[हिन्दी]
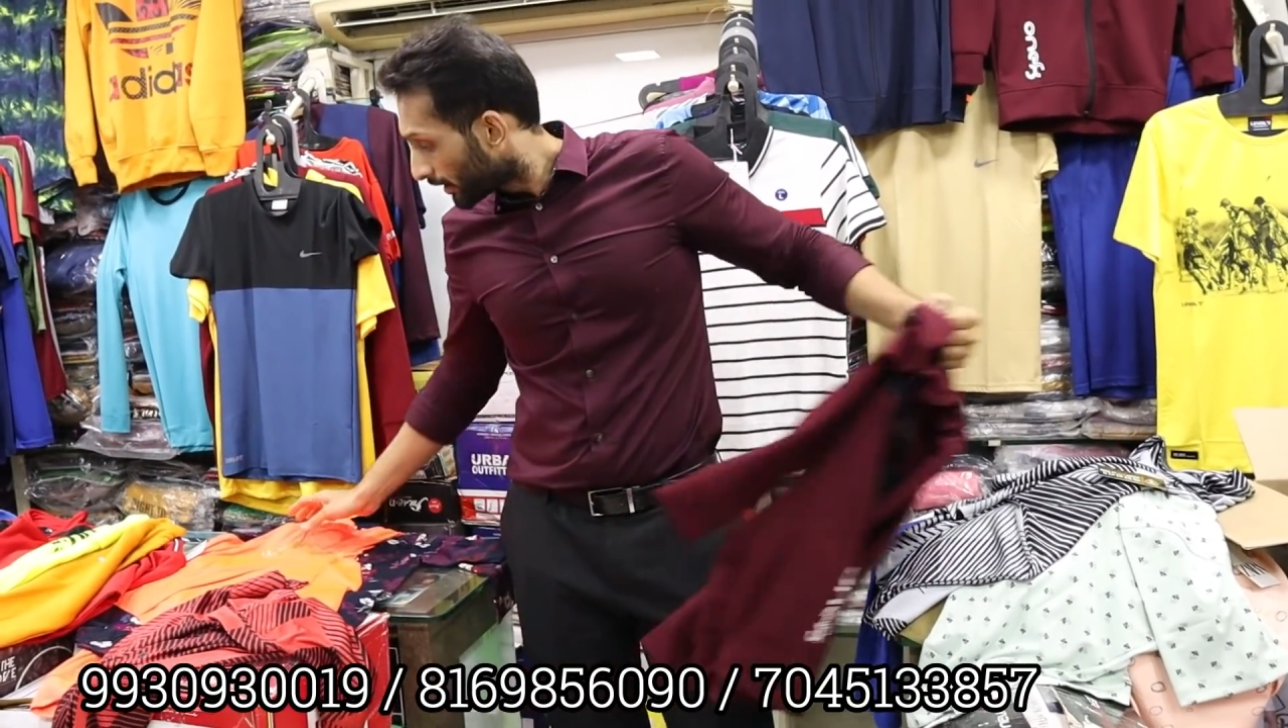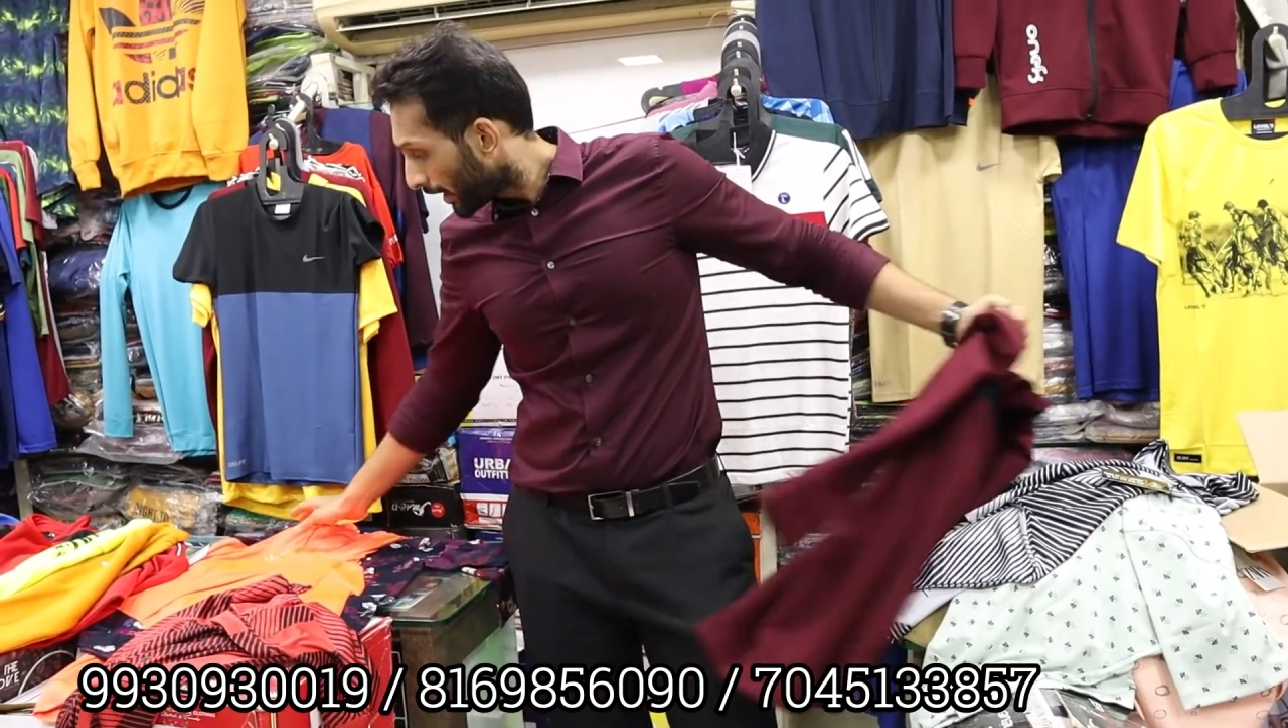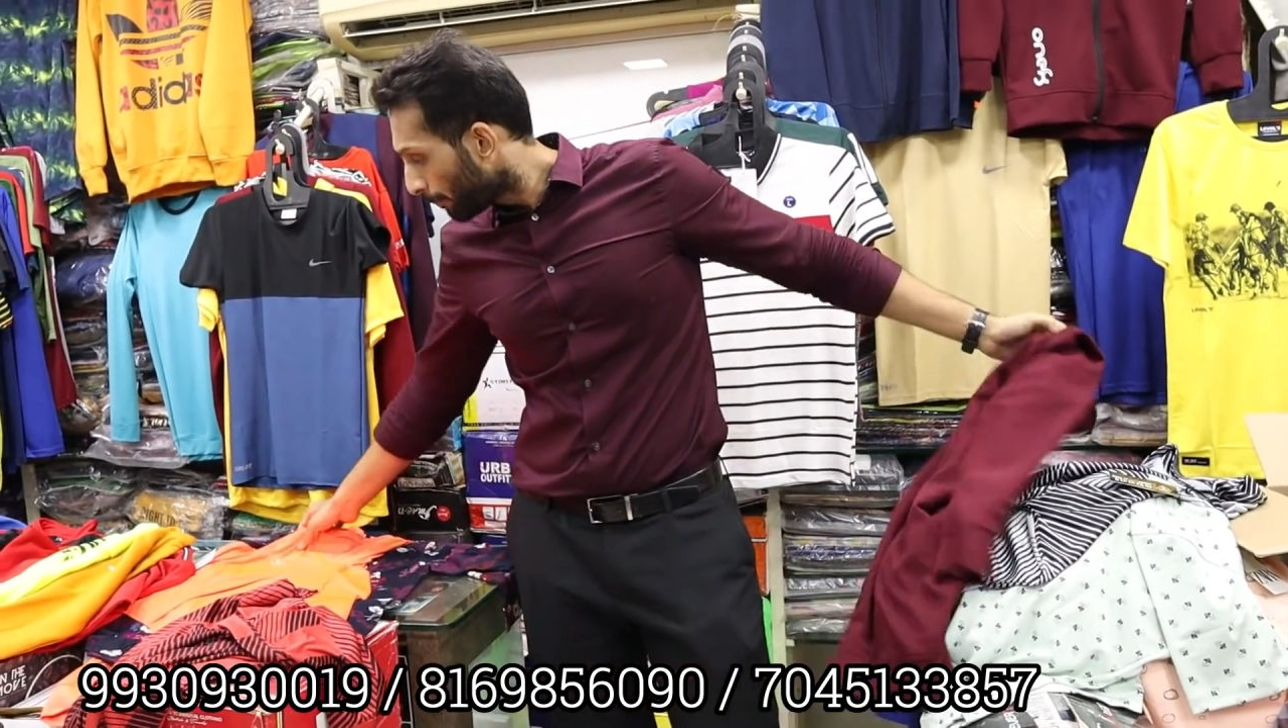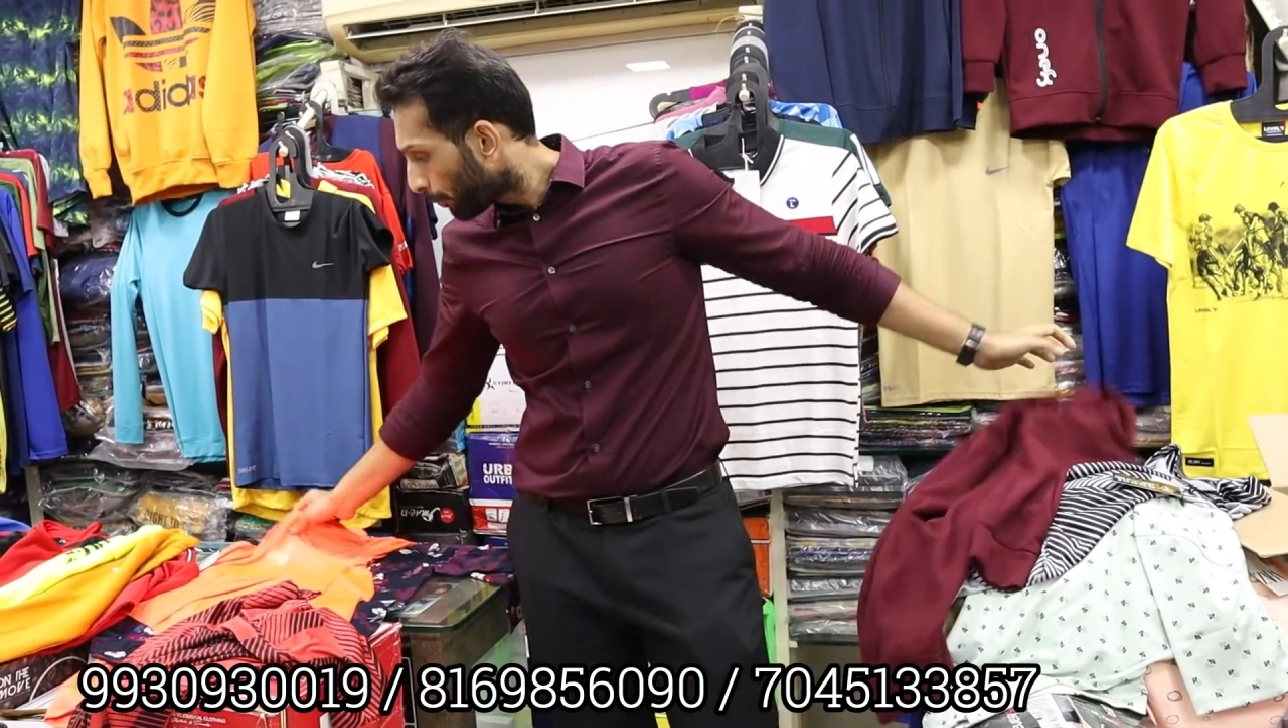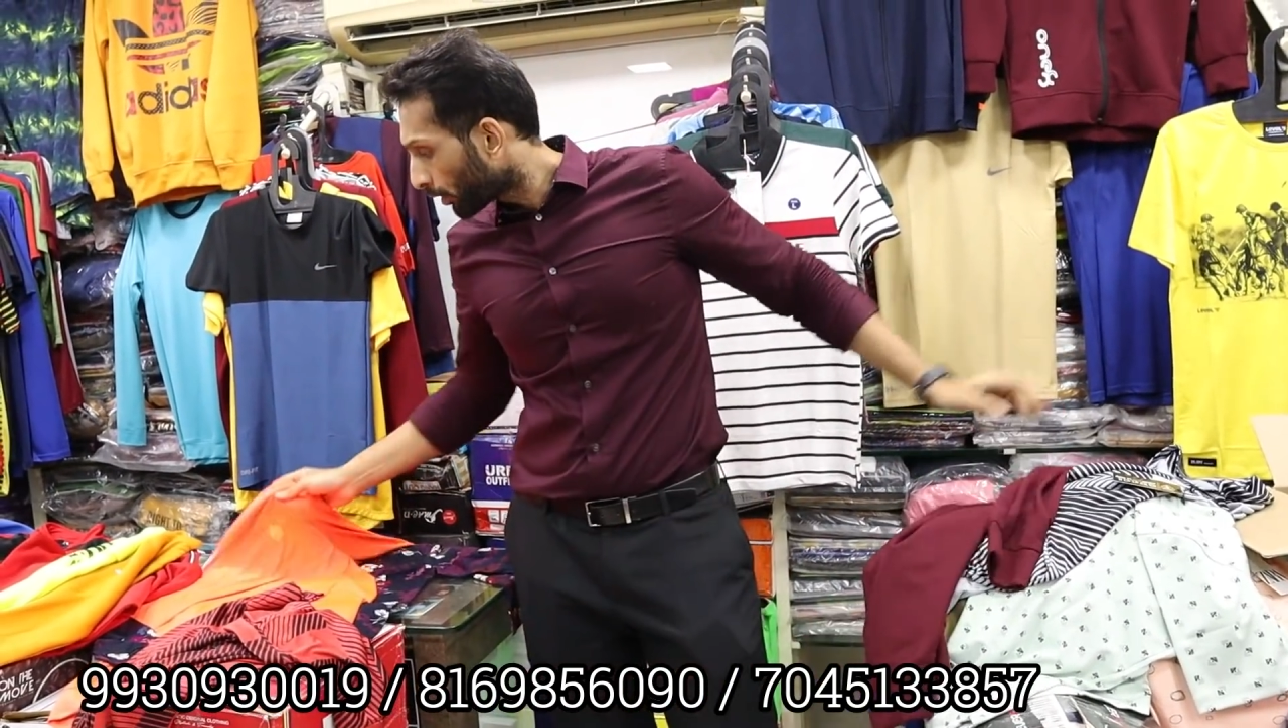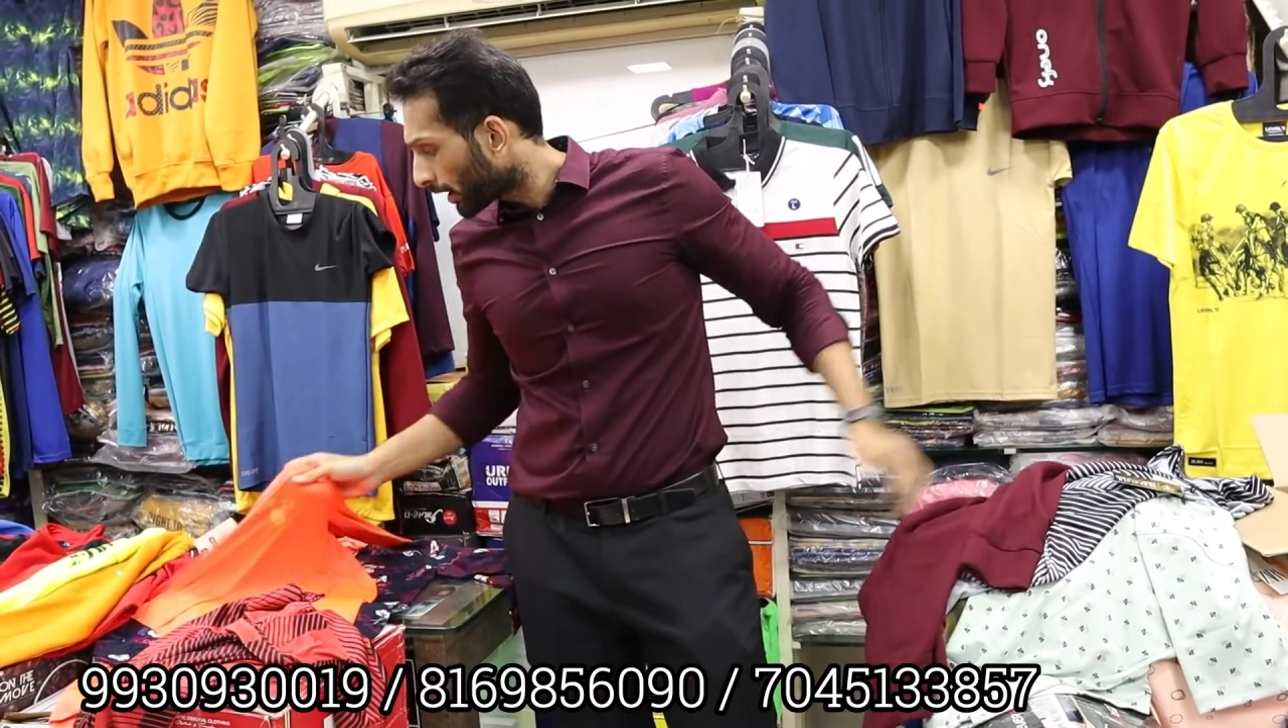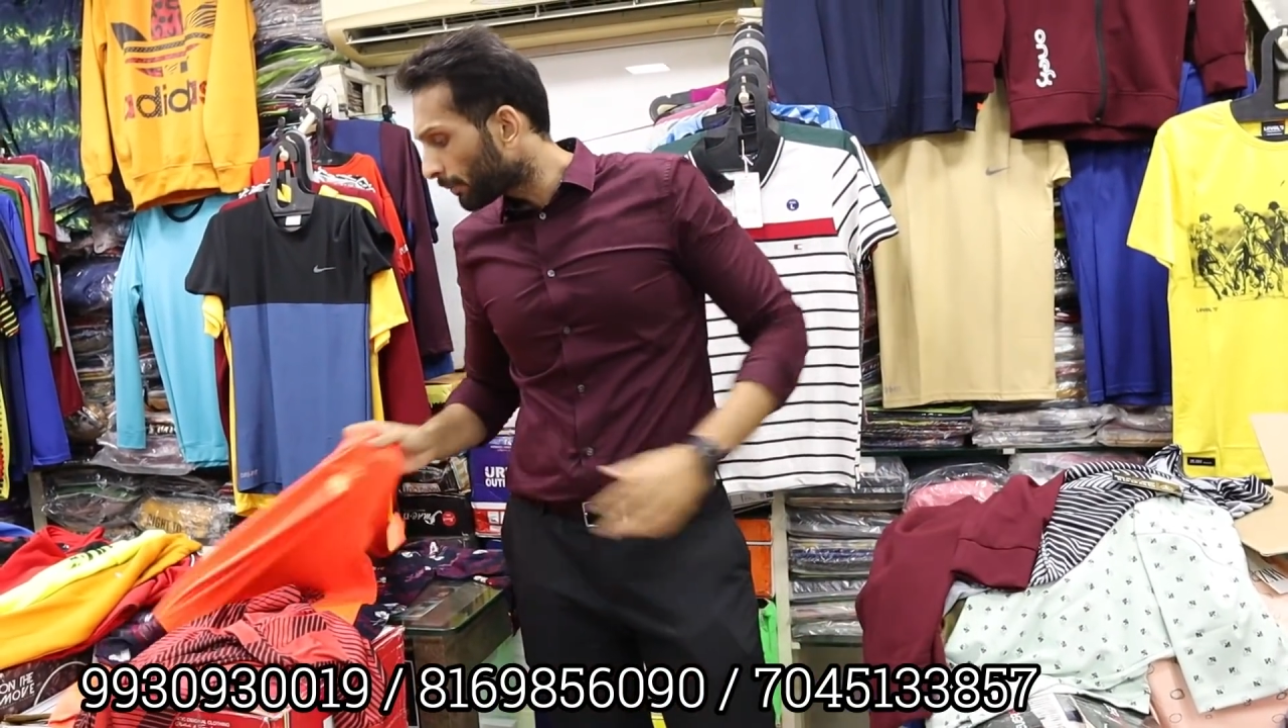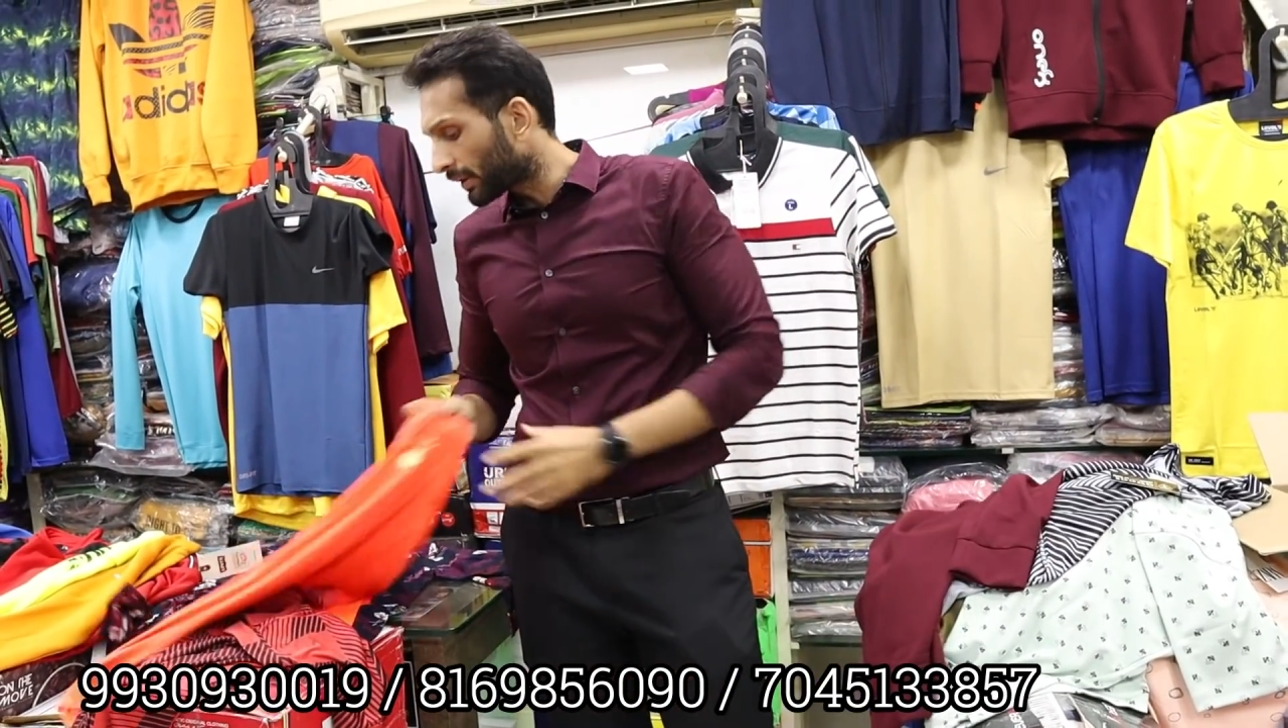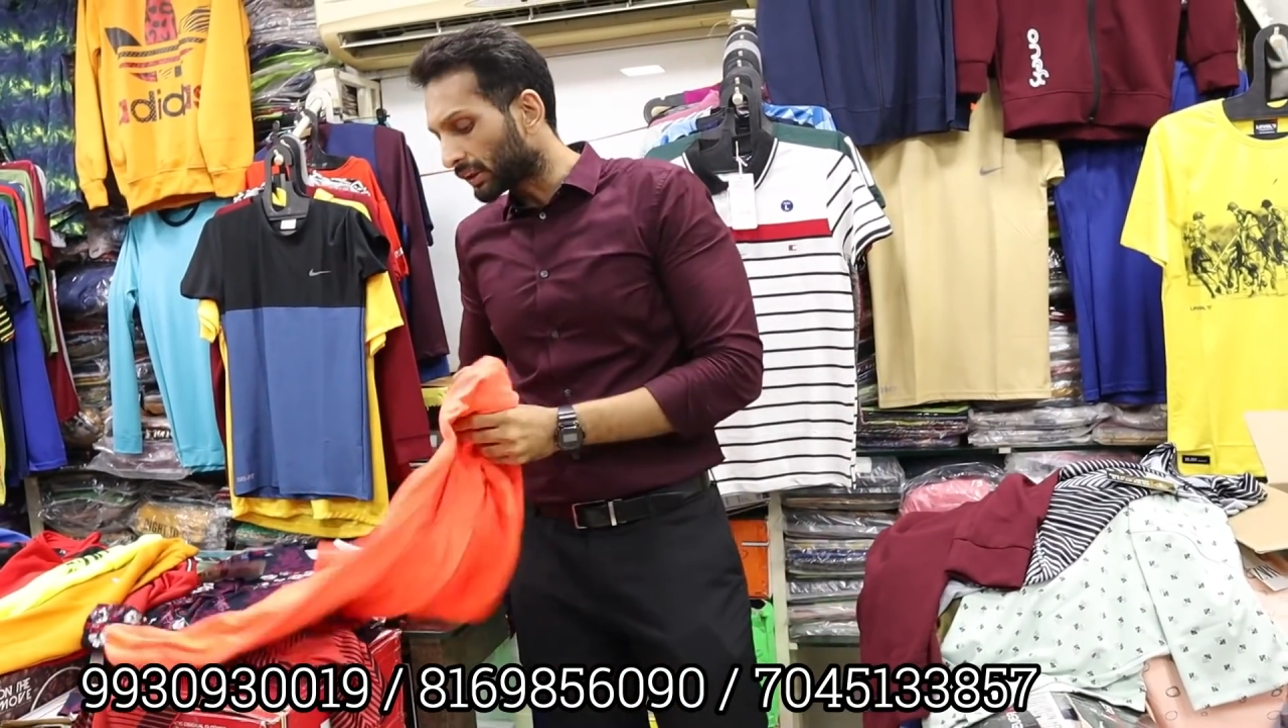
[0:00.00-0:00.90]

ये इम्पोर्टेड में